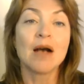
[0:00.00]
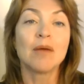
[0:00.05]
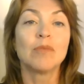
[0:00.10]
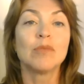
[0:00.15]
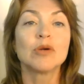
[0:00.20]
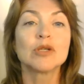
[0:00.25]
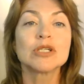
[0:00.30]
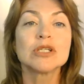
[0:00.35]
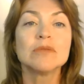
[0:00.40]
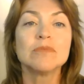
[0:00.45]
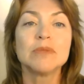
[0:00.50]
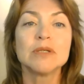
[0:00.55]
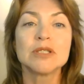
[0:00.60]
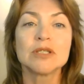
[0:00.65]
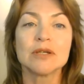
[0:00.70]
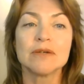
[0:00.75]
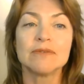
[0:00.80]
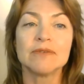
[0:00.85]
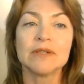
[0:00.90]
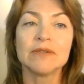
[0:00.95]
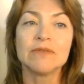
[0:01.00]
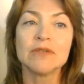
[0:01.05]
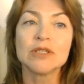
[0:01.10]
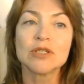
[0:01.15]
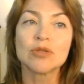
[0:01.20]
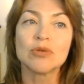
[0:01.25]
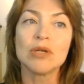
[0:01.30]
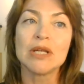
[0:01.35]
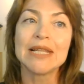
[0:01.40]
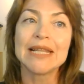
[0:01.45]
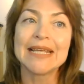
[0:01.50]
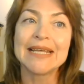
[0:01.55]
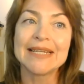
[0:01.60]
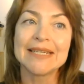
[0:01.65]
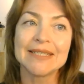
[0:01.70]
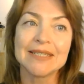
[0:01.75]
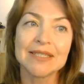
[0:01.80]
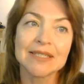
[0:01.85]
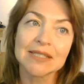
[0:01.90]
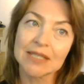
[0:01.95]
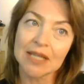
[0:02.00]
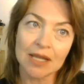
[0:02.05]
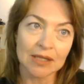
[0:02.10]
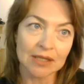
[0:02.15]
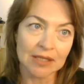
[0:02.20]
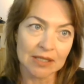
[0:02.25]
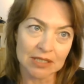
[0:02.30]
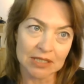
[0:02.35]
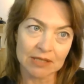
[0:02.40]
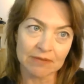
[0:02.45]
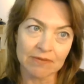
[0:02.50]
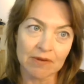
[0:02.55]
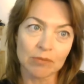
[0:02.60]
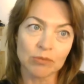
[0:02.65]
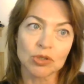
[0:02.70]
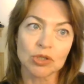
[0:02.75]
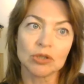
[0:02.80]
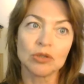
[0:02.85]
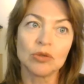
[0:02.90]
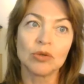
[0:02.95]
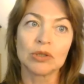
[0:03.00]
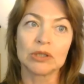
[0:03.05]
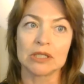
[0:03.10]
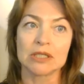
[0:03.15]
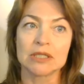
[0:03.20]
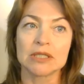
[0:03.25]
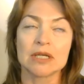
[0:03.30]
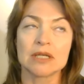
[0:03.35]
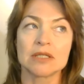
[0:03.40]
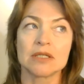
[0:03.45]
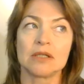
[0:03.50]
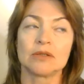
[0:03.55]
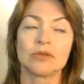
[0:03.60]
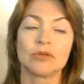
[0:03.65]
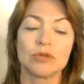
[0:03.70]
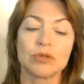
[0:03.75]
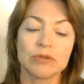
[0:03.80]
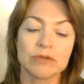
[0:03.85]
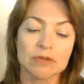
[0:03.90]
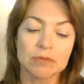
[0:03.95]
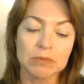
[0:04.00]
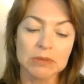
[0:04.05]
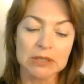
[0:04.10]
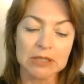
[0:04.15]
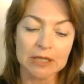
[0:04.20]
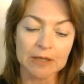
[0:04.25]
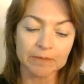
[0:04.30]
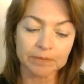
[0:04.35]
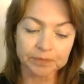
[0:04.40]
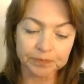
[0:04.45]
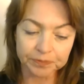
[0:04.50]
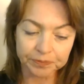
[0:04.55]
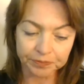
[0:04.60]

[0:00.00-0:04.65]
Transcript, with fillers: Может быть вы в резистентности, вам уже доктор сказал, то есть в смысле